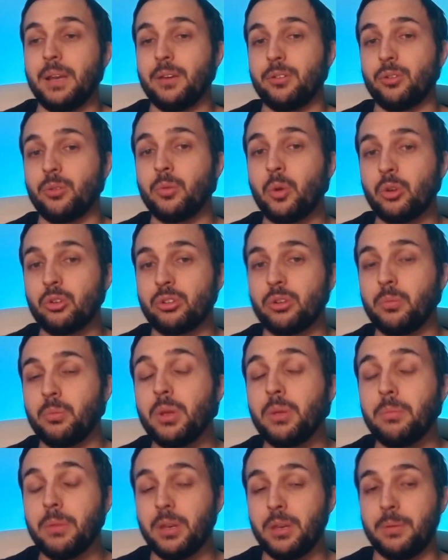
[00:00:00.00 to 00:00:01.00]
Son cosas
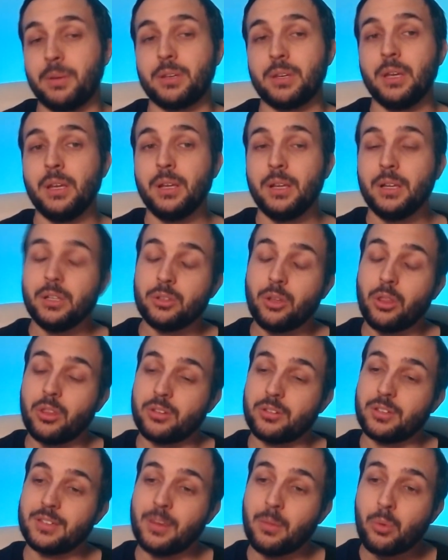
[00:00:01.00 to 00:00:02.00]
muy mínimas. Entonces,
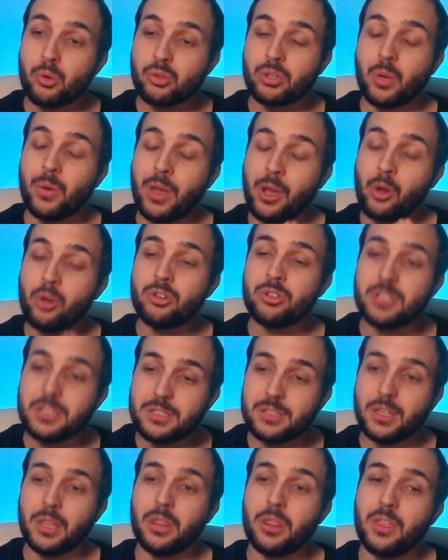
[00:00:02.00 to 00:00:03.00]
se busca una
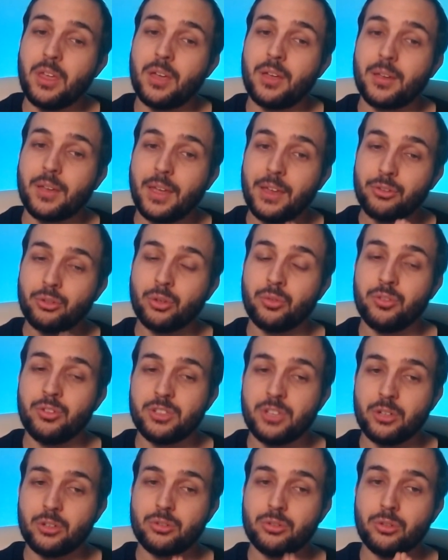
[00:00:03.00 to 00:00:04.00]
consistencia que estos
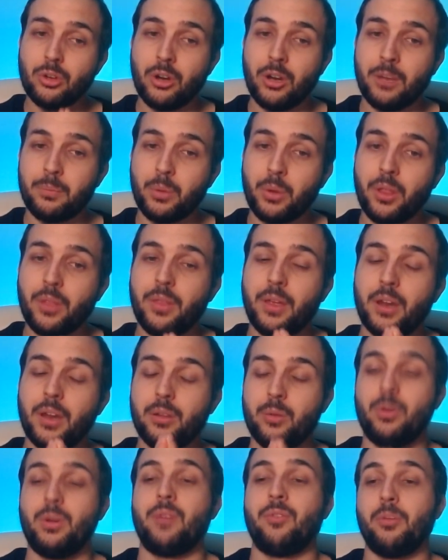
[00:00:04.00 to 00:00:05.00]
ficheros nos las pueden dar
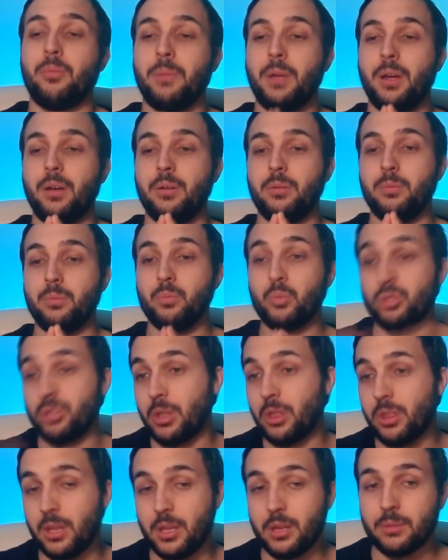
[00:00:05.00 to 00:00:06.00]
de una forma muy
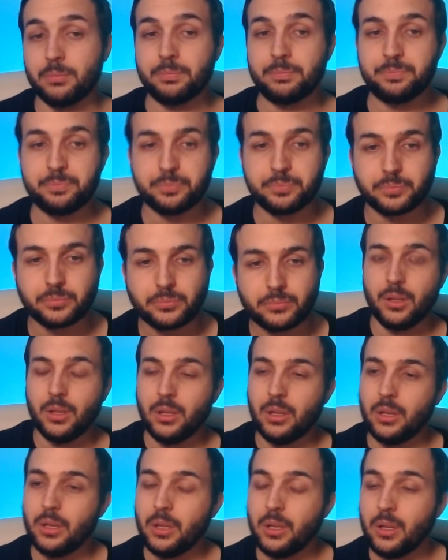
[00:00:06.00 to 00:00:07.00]
sencilla.
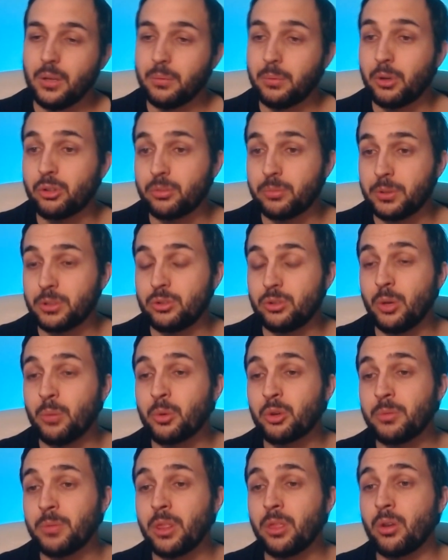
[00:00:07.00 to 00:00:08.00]
Por supuesto,
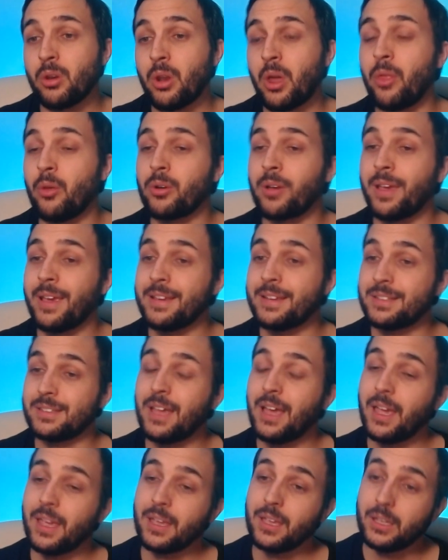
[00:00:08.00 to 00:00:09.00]
hemos mencionado que
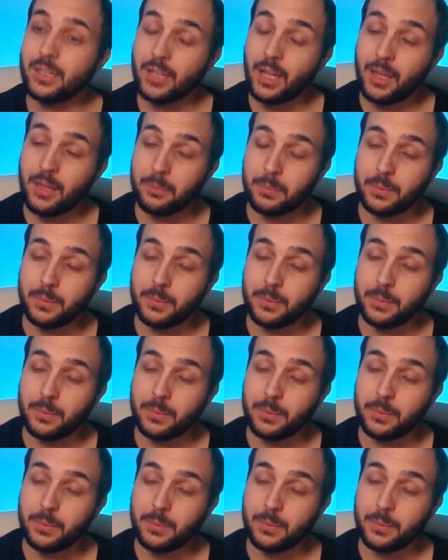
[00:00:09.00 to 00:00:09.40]
está en GitHub.